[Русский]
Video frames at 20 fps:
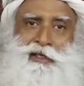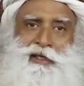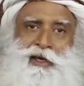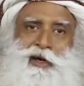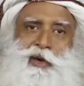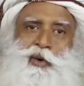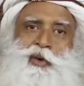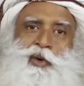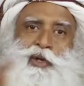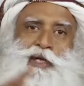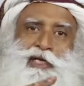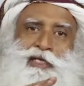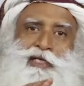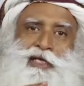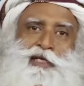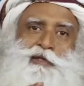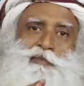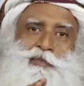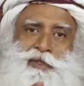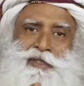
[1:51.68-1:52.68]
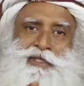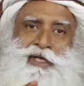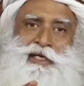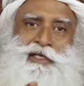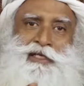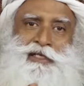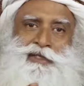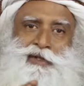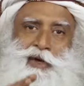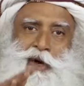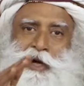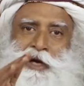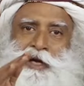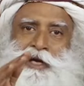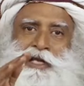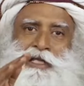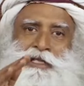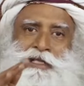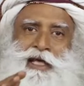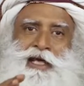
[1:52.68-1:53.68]
90% предстоит создать
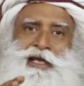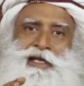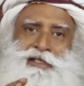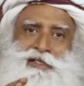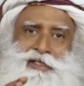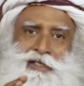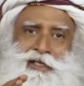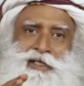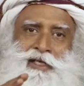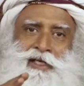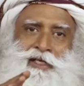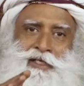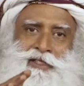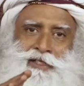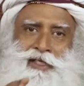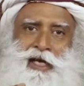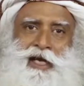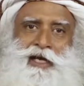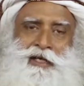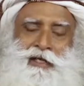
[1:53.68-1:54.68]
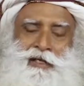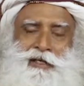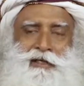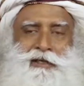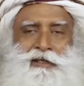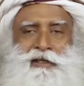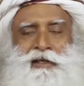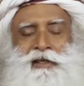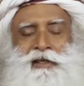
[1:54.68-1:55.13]
ему самому. А определено лишь